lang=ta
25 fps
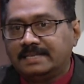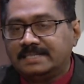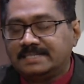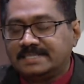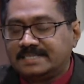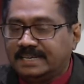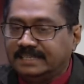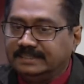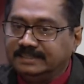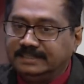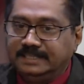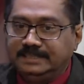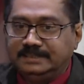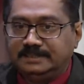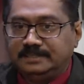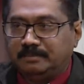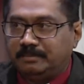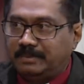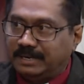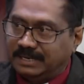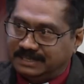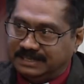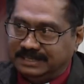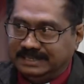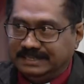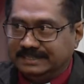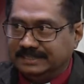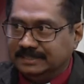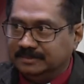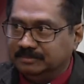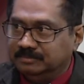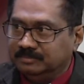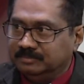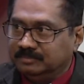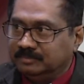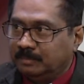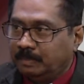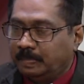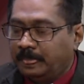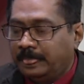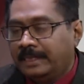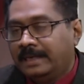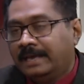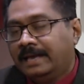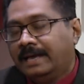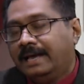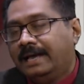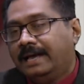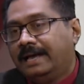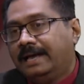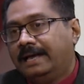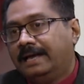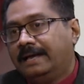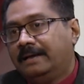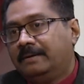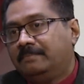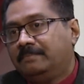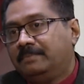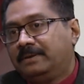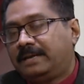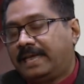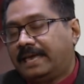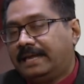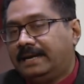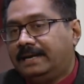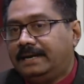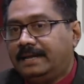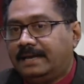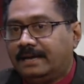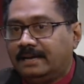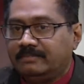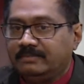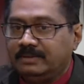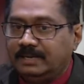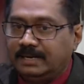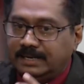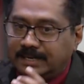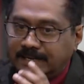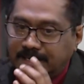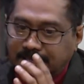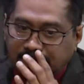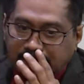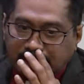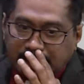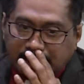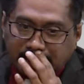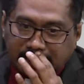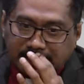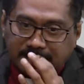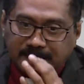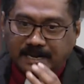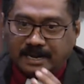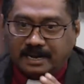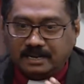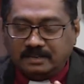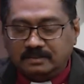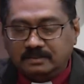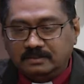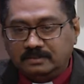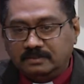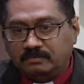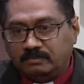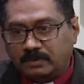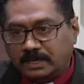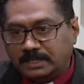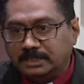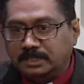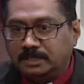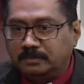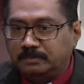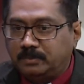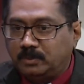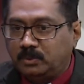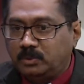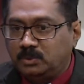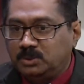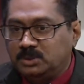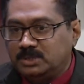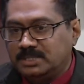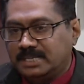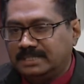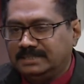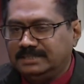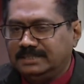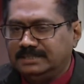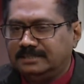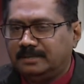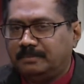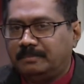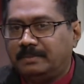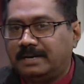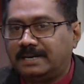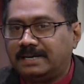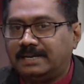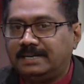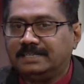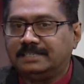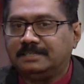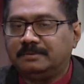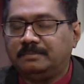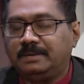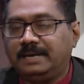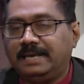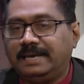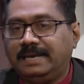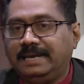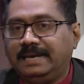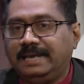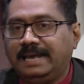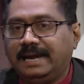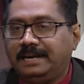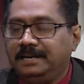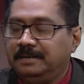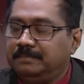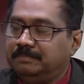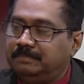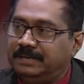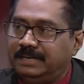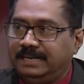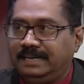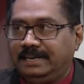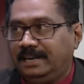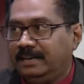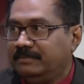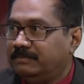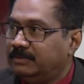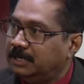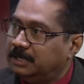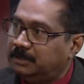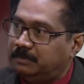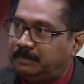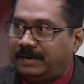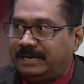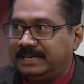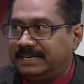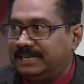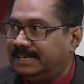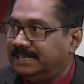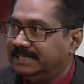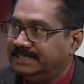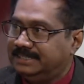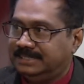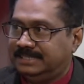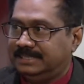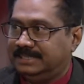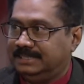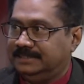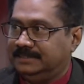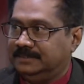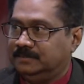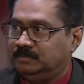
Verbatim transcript: சந்தித்த மக்களுக்கும் கனடாவில் நான் வந்தபோது சந்தித்த மக்களுக்கும் இடையிலே அடிப்படையிலே வேறுபாடுகள் இருக்கிறது